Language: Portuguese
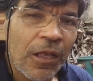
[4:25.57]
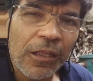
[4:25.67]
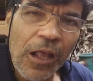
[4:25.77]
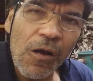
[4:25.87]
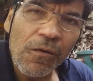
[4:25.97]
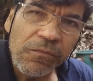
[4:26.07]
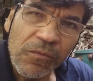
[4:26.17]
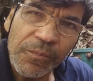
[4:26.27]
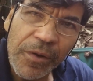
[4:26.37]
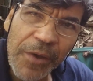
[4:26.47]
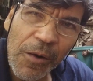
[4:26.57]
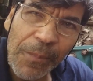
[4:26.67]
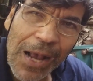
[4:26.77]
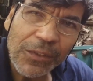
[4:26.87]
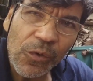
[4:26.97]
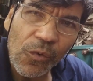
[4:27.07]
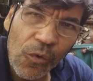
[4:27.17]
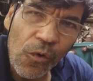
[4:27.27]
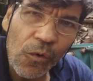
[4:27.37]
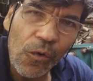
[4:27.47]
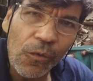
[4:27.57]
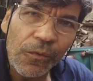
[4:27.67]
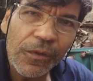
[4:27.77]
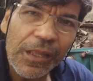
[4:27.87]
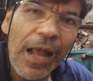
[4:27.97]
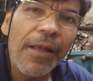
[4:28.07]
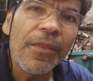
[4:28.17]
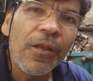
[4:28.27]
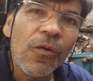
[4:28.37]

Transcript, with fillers: Então, primeiro passo, Google, tá?